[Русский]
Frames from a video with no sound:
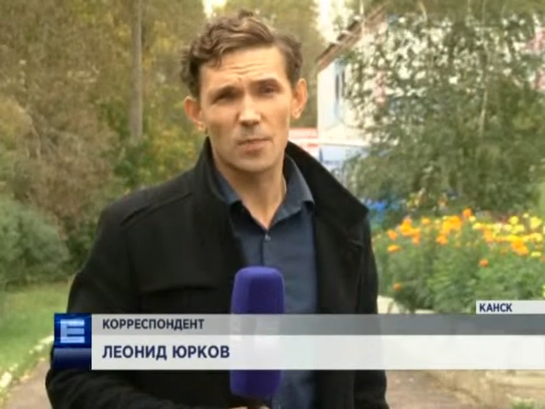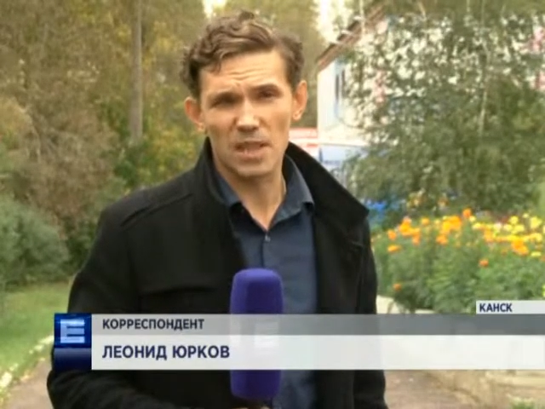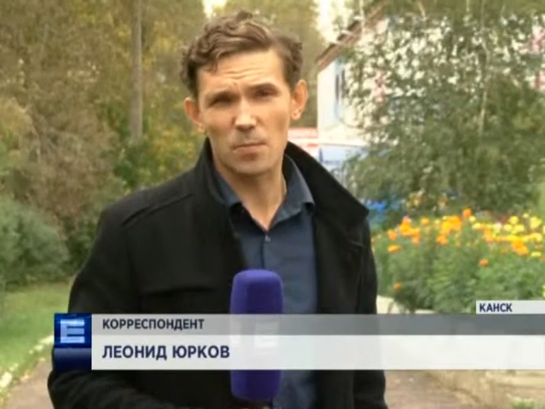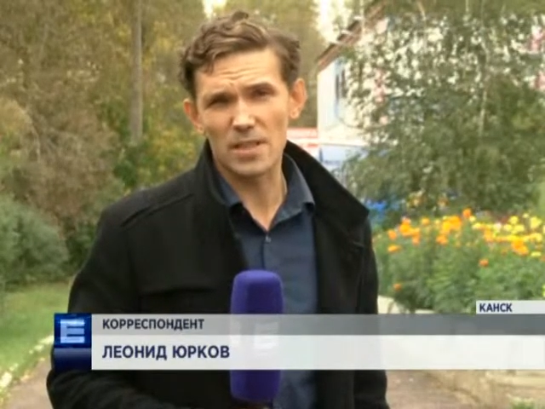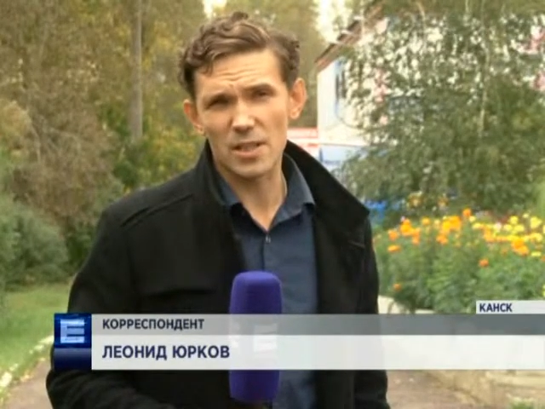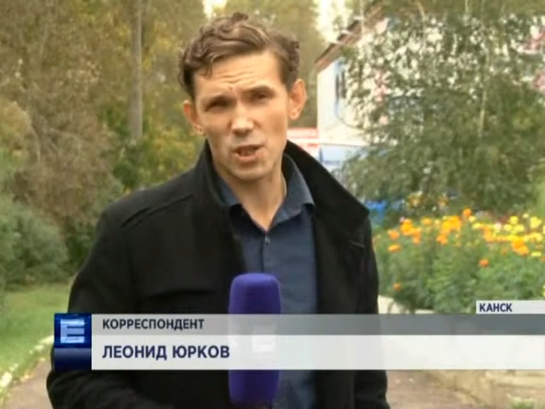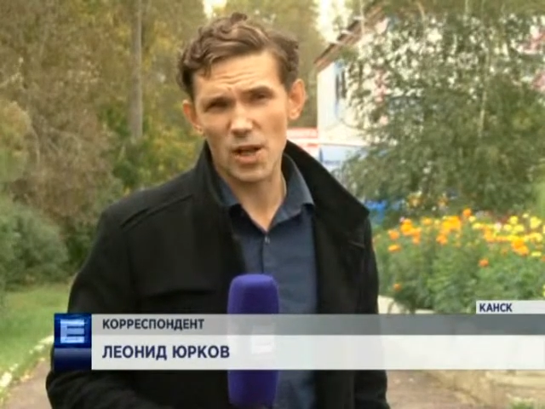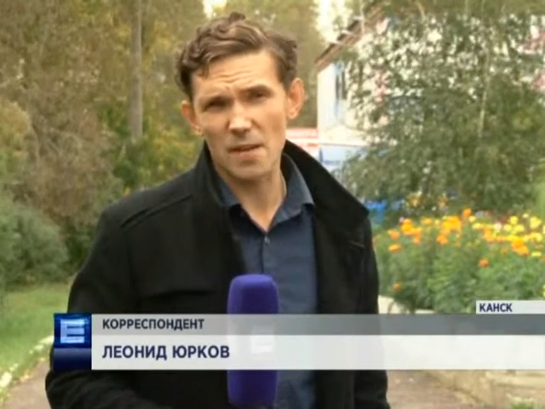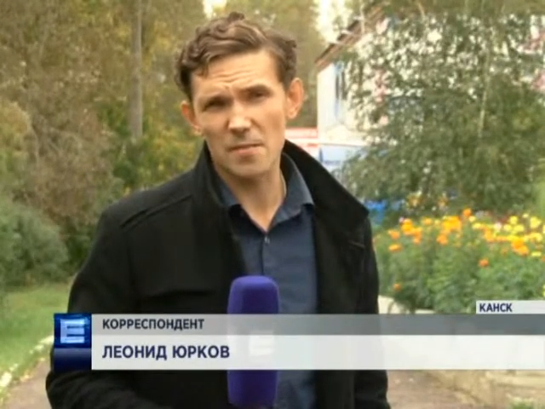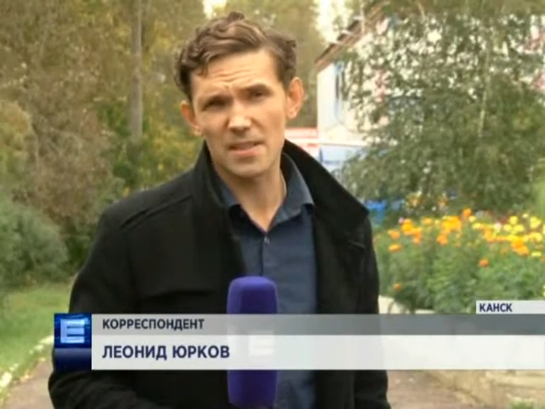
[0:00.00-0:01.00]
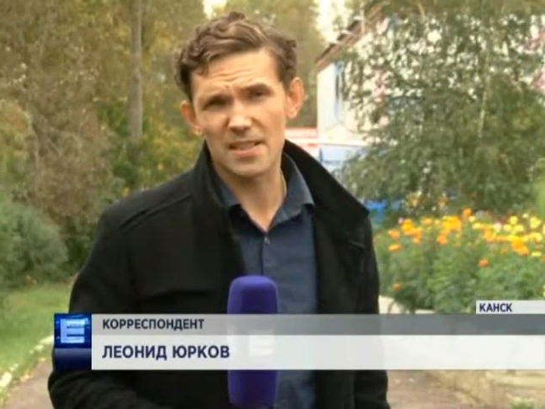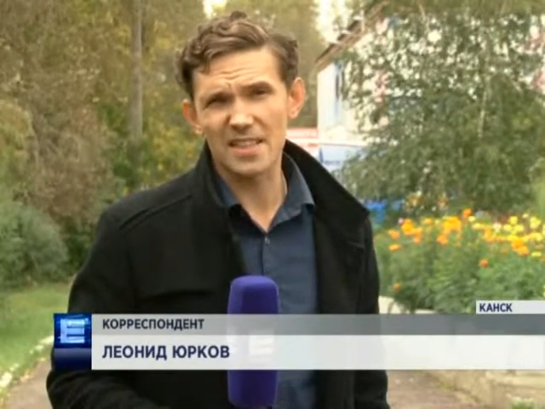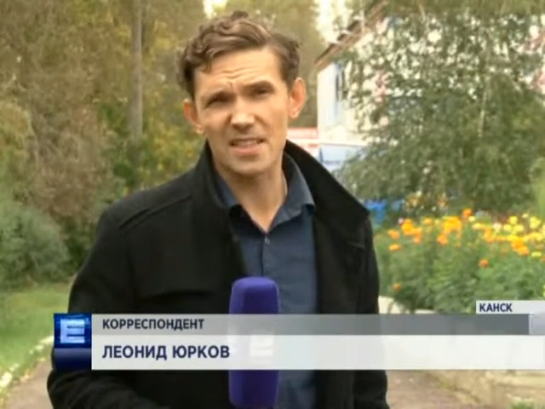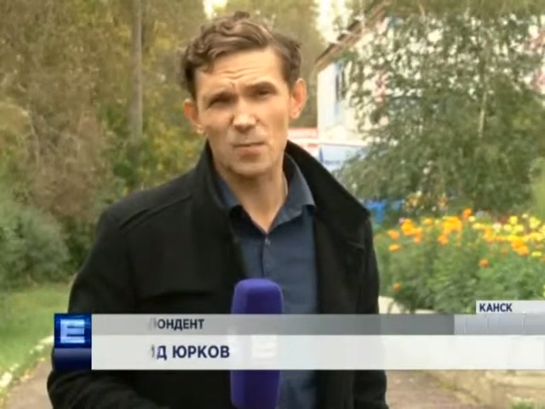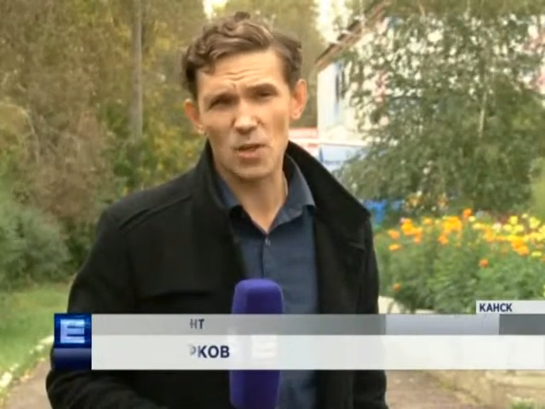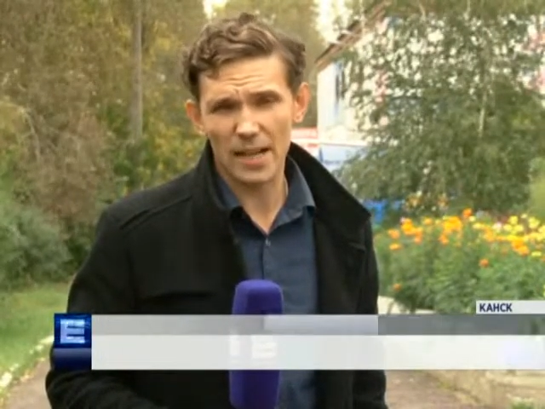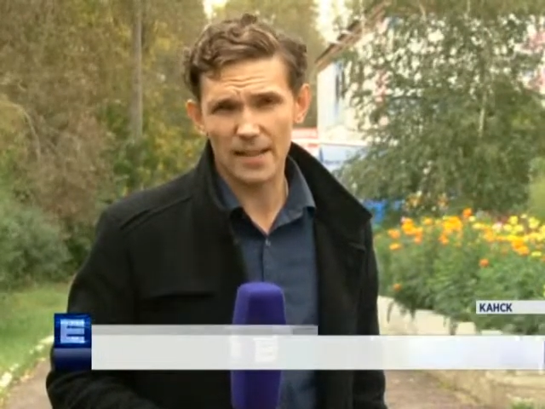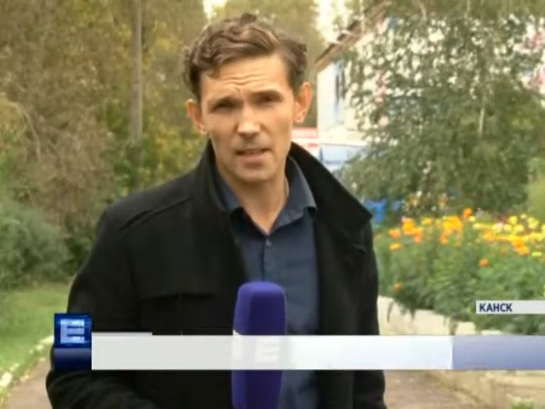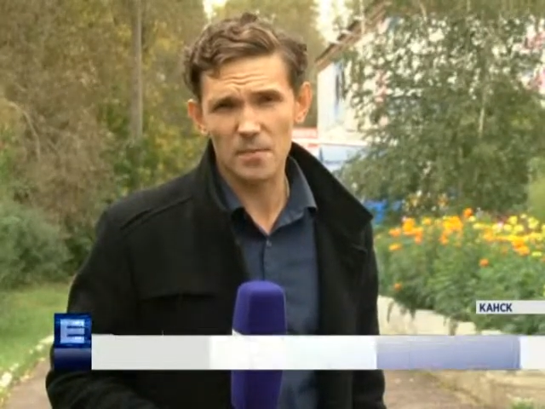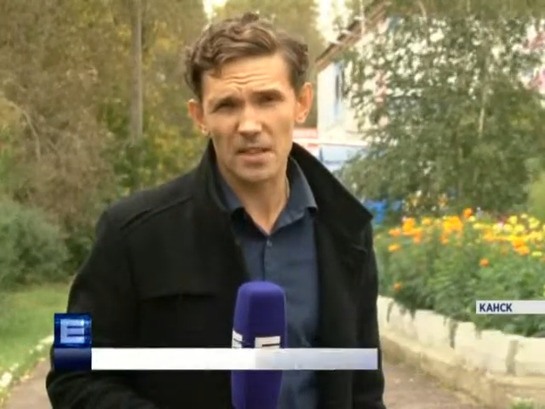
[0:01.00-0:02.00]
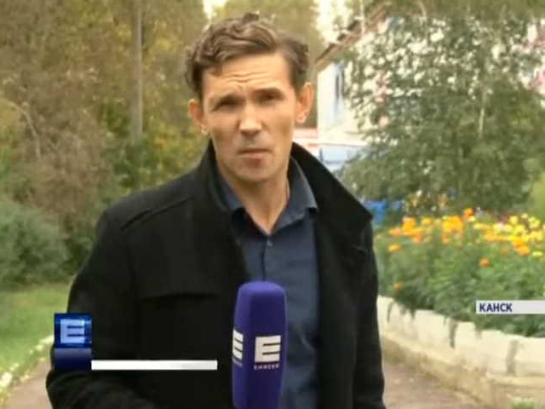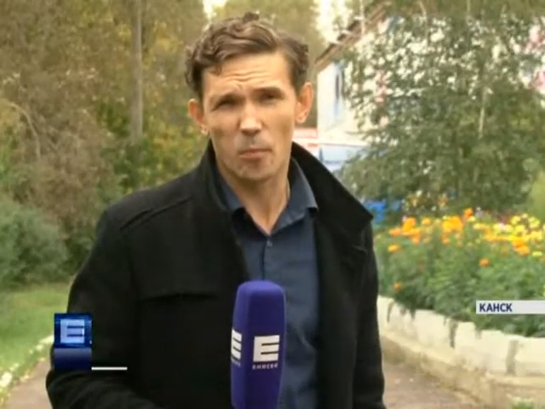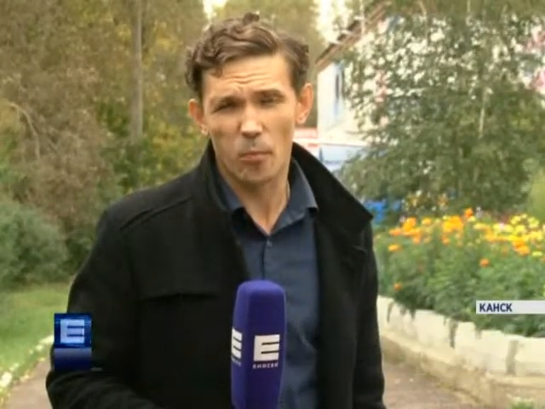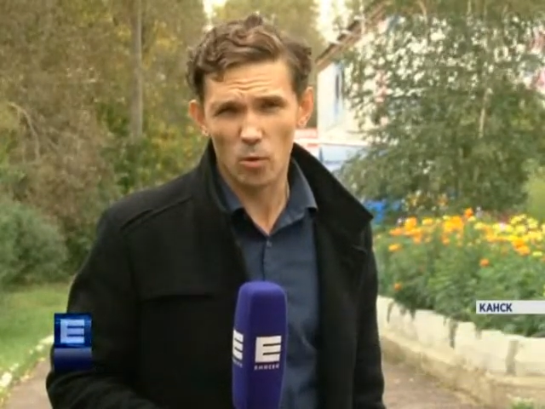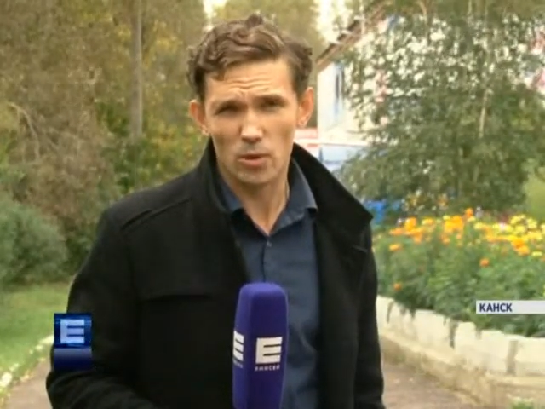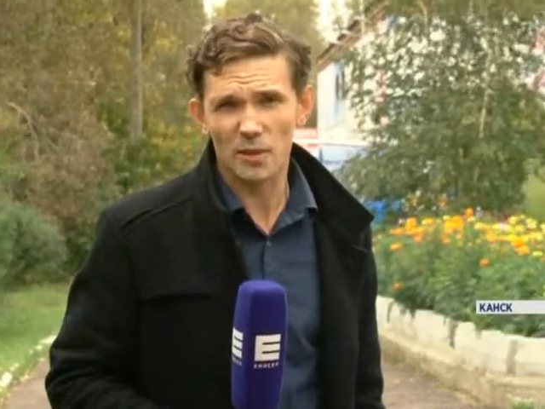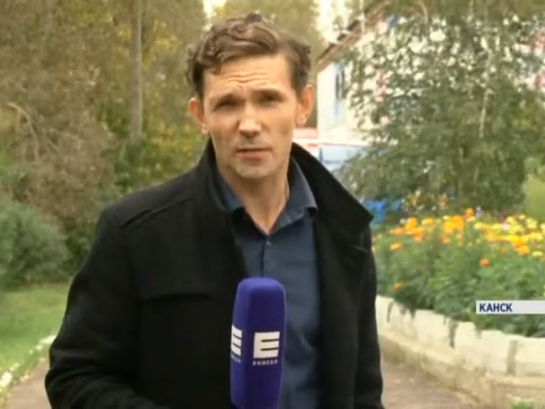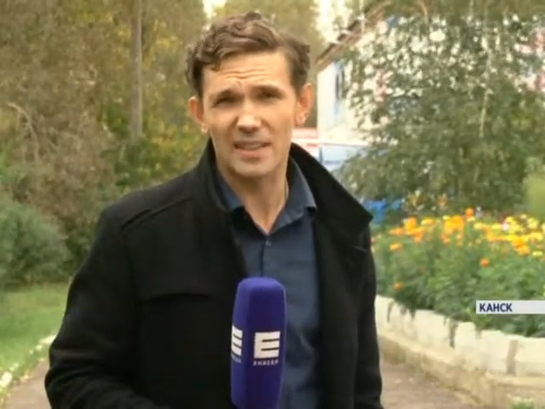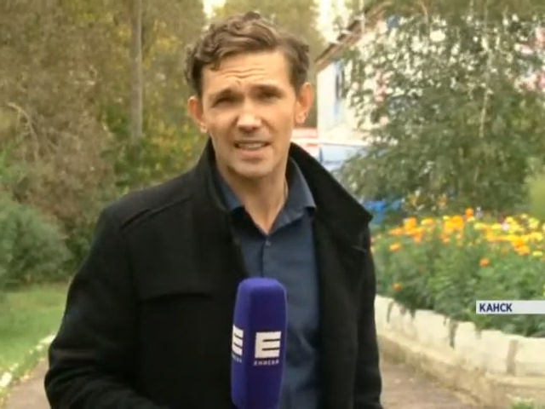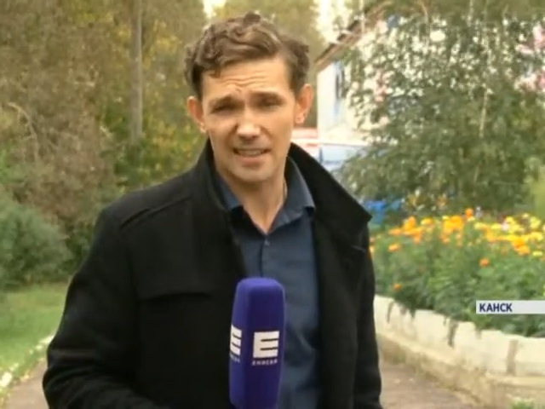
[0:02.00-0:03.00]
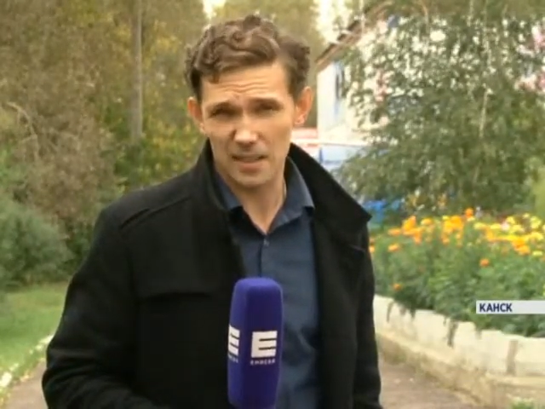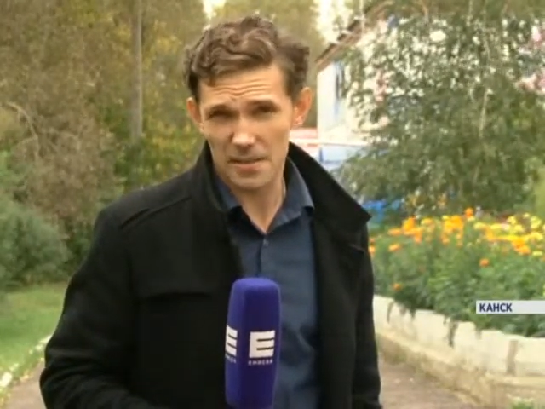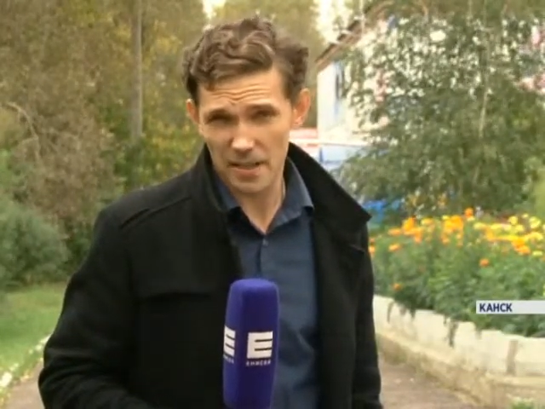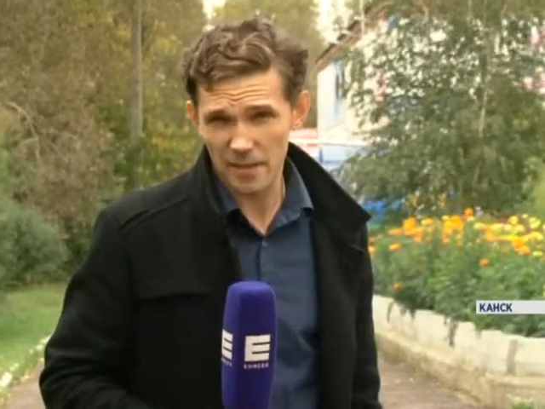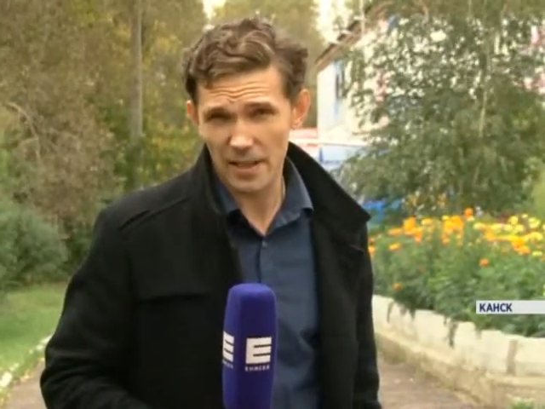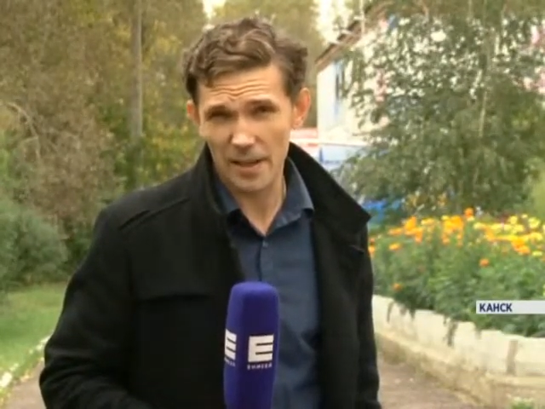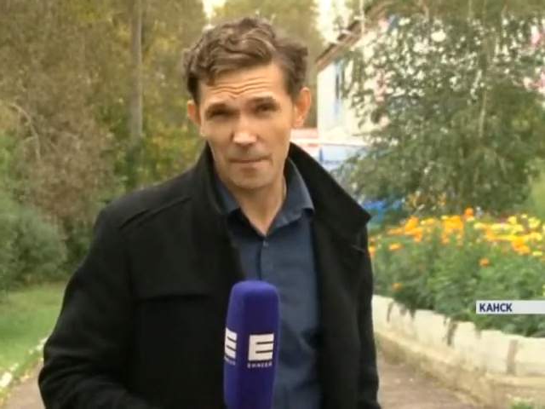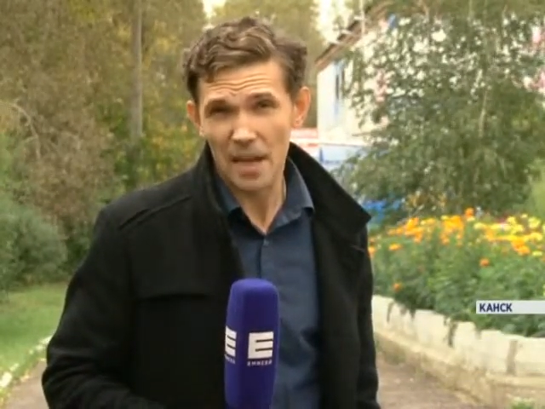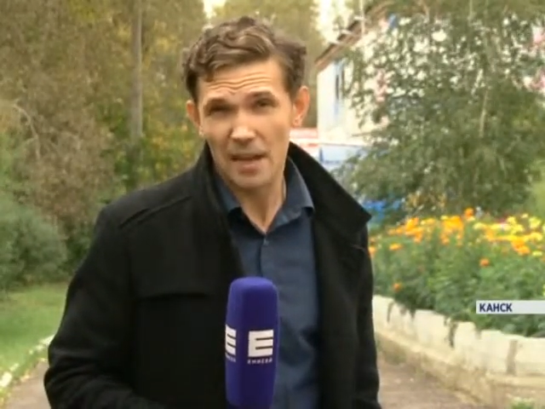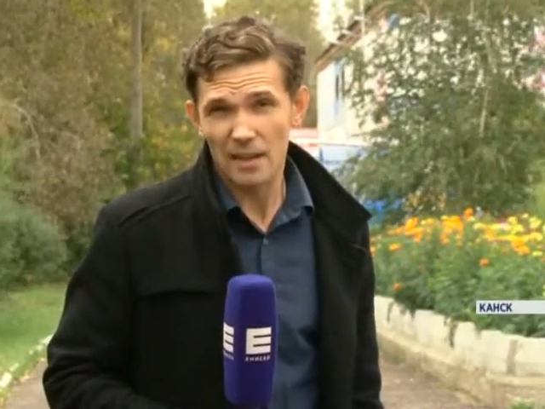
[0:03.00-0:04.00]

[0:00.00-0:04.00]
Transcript: пик посещаемости избирателями пунктов для голосования.